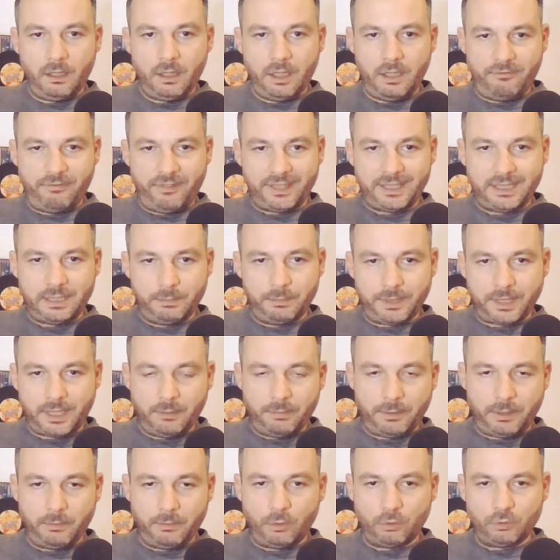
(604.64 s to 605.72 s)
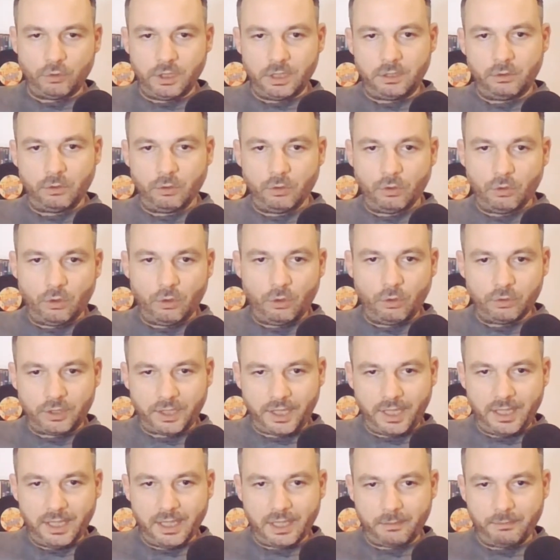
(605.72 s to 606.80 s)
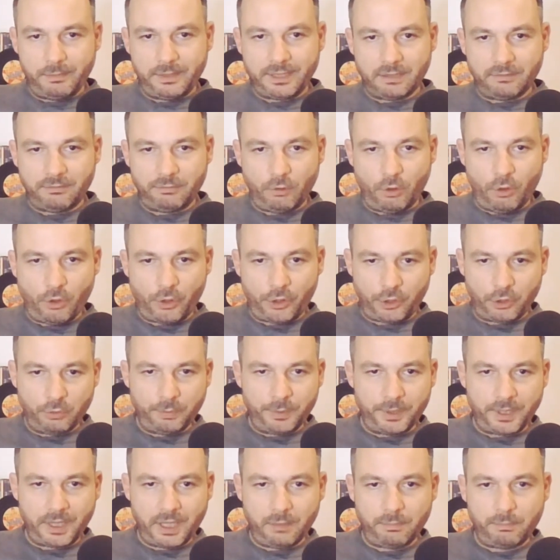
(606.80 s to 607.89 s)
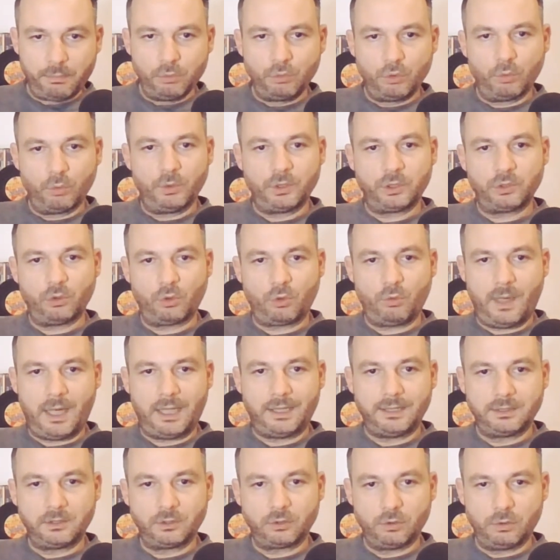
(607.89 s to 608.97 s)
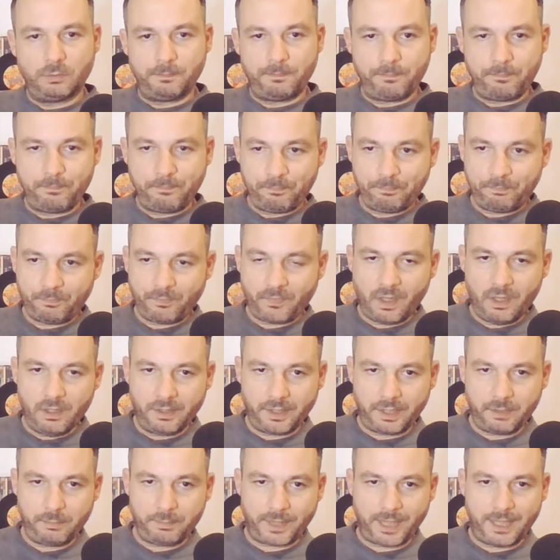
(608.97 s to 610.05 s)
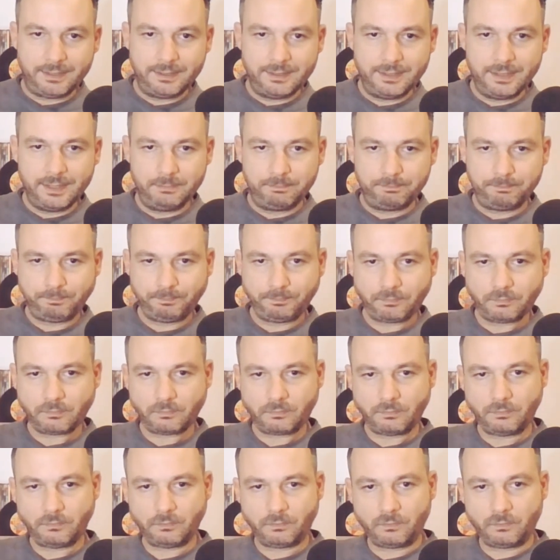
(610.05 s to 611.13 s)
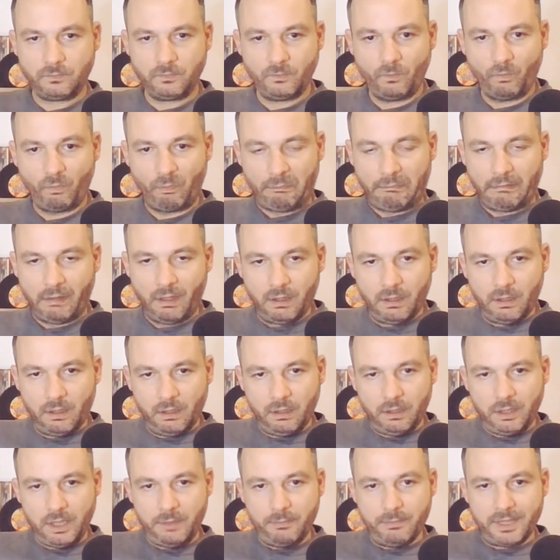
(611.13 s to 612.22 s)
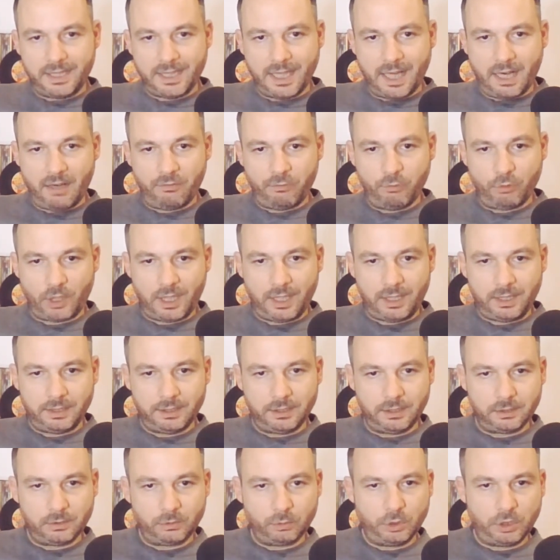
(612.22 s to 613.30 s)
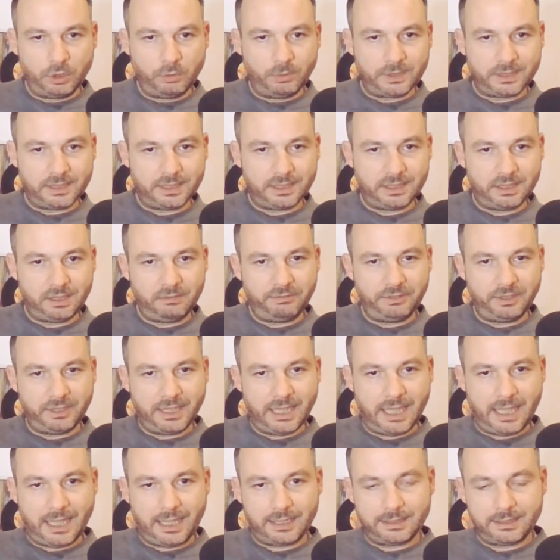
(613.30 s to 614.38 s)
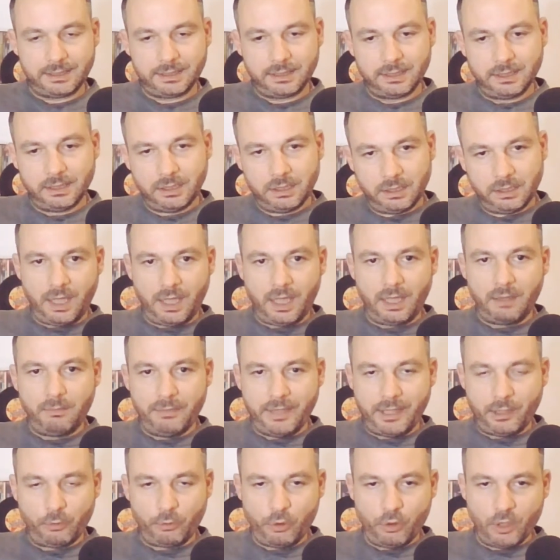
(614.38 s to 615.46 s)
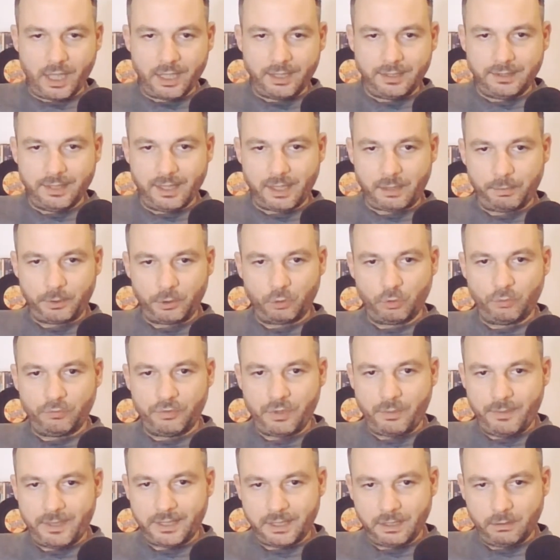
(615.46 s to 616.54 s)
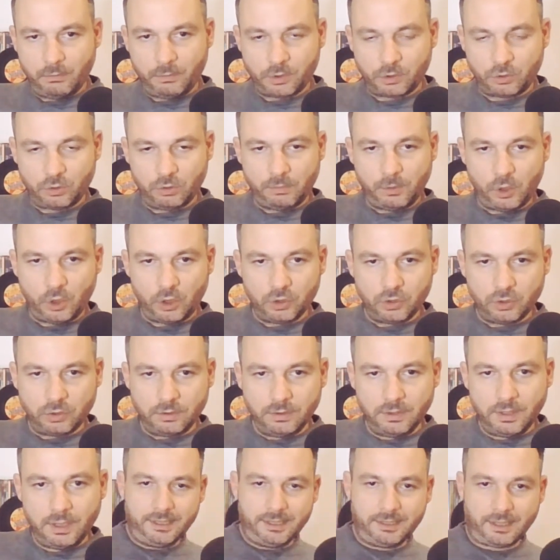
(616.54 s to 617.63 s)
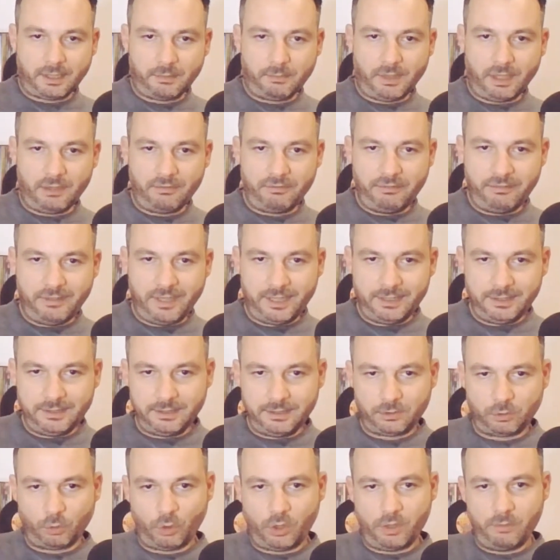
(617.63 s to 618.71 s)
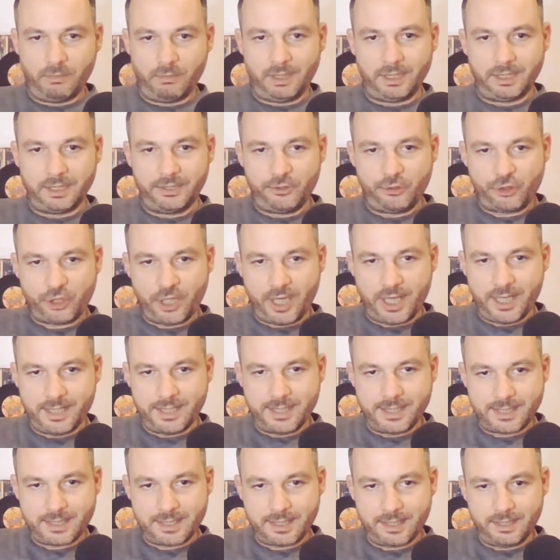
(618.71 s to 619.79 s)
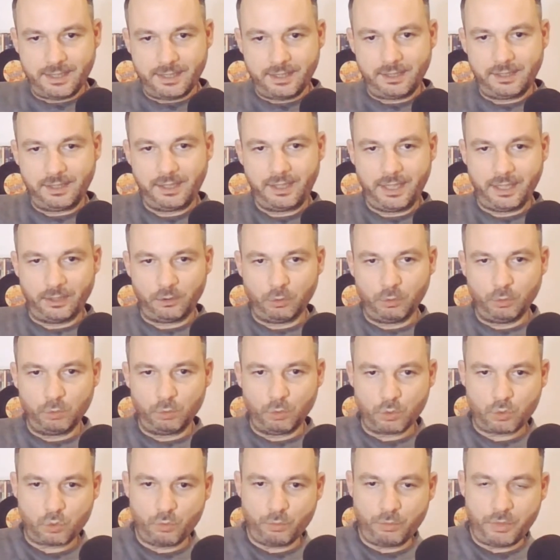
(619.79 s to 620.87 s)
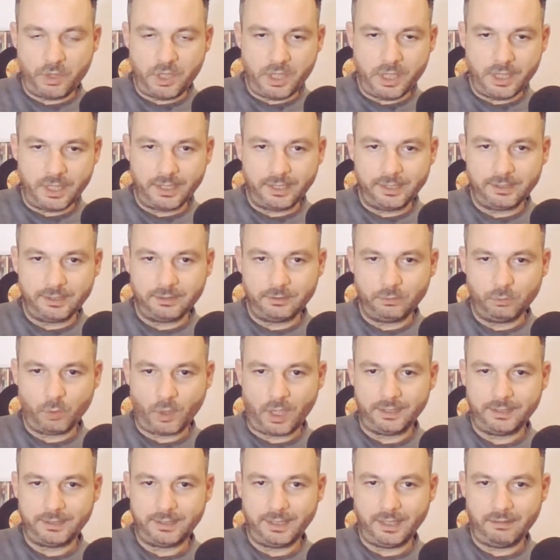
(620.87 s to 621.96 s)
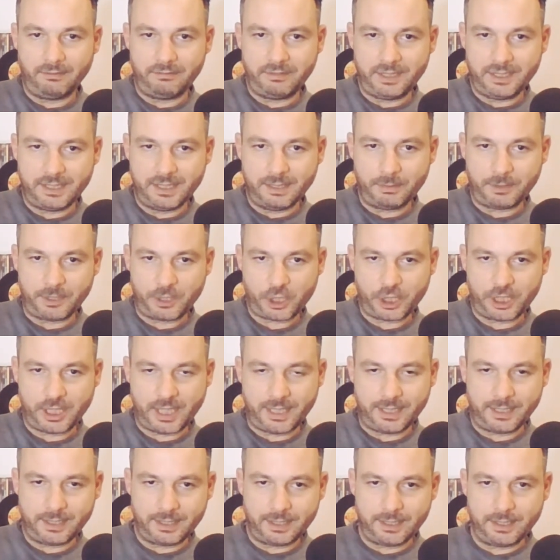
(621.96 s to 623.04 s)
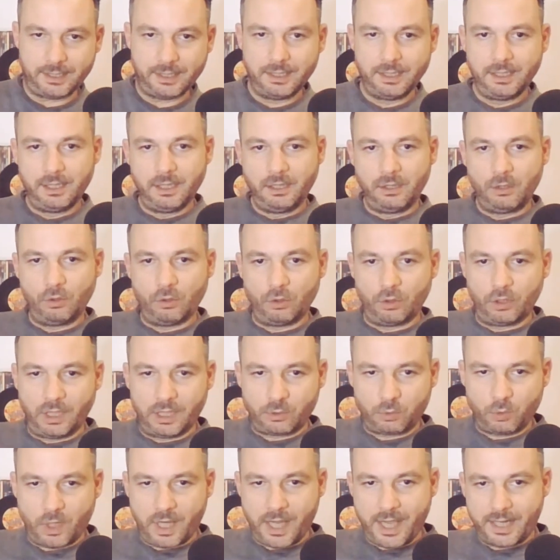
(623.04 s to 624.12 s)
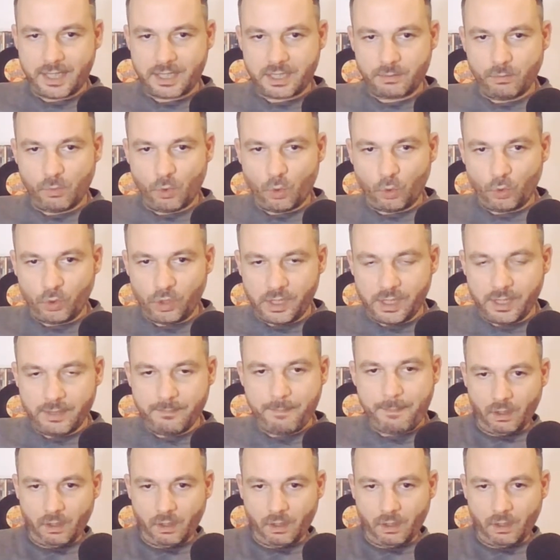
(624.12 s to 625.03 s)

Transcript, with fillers: Infatti perché prima ho detto thriller metaforico? Perché appunto questo romanzo riprende in metafora eh, tutti questi significati, almeno io la interpreto ovviamente in questo modo. I tre malviventi sono le maldicenze che ha dovuto subire durante la vita precedente con la sua ex moglie.